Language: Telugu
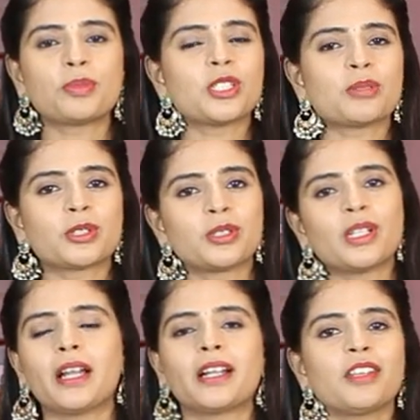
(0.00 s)

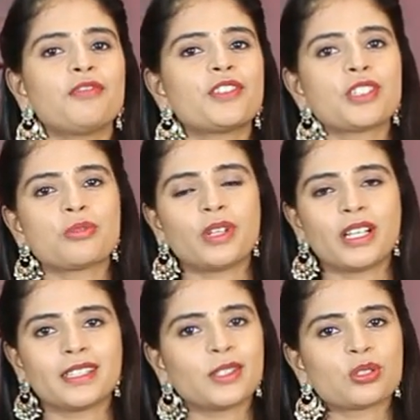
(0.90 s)
చూపించబోతున్నానండి ఫస్ట్
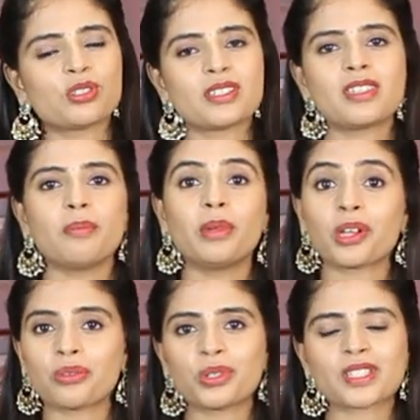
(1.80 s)
వెరైటీ వచ్చేసి
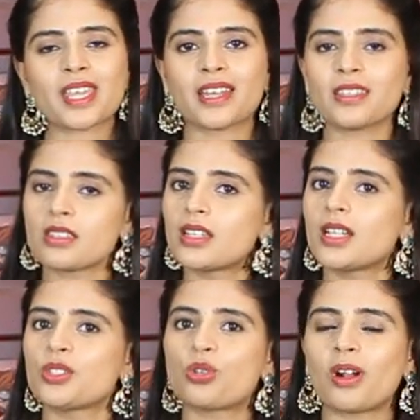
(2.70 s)
మిర్రర్ వర్క్ శారీస్
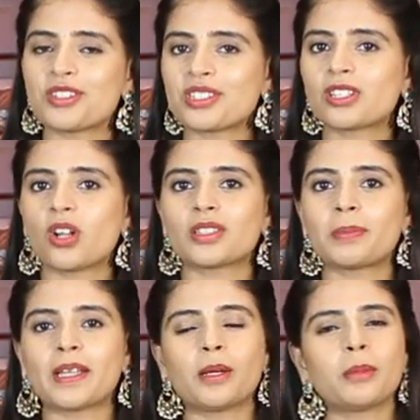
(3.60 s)
జార్జెట్ క్లాత్
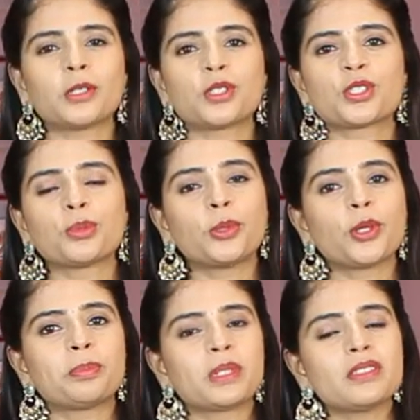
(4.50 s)
పైన మంచి
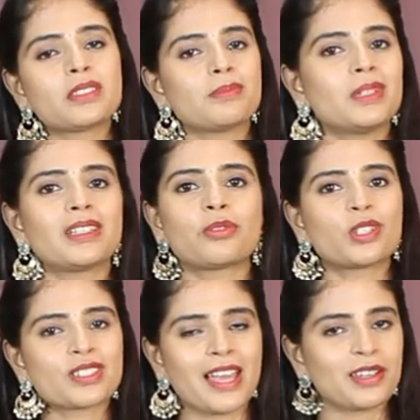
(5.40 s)
షిబోరి ప్రింట్స్ మిర్రర్
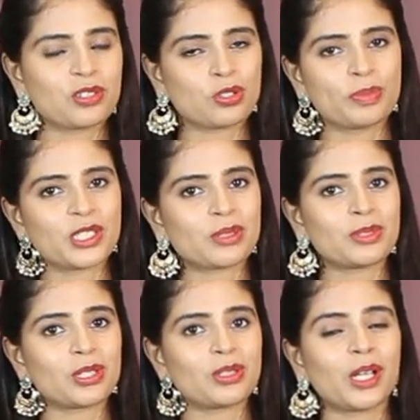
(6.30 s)
వర్క్ శారీస్
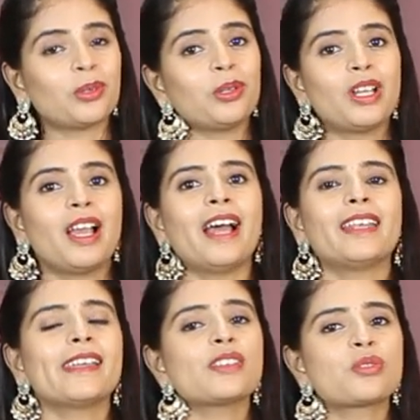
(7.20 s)
చూపించబోతున్నాను
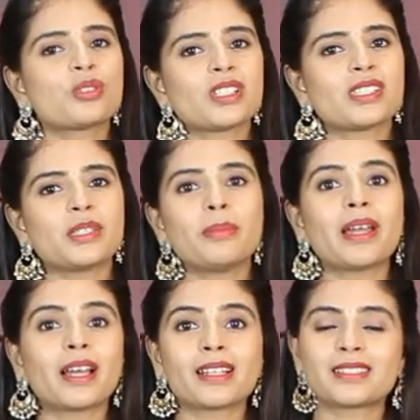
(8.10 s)
అండ్ నెక్స్ట్ వచ్చేసి
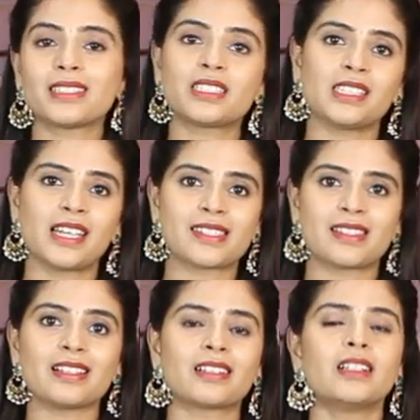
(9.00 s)
బనారసి చినియా
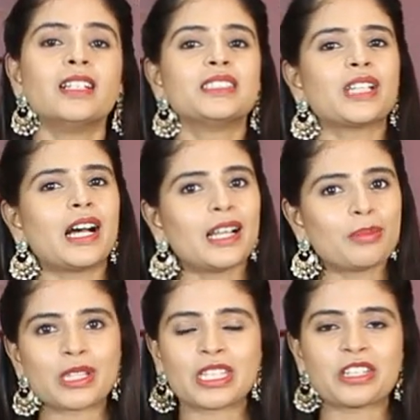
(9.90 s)
సిల్క్ చాలా
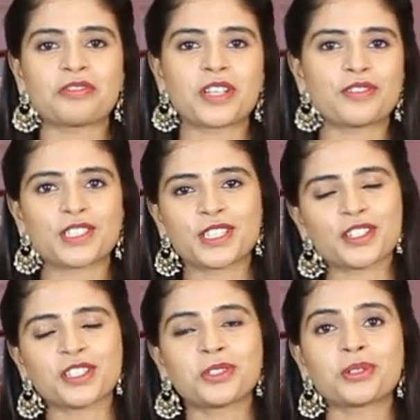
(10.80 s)
మందికి ఫేవరెట్
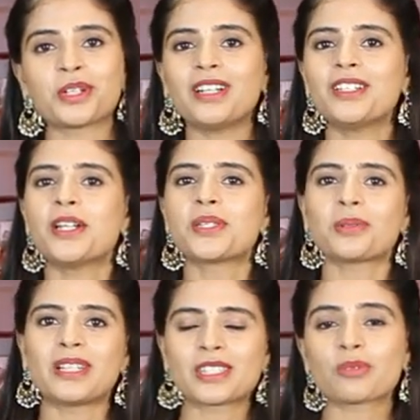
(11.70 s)
రెండు కూడా
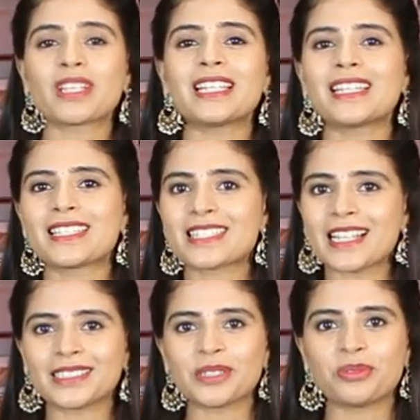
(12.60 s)
సో లెట్స్ క్విక్లీ గెట్
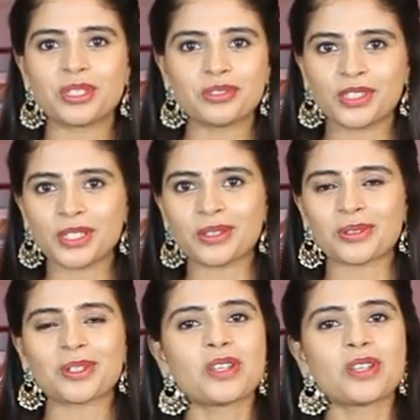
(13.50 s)
స్టార్టెడ్ విత్ ద వీడియో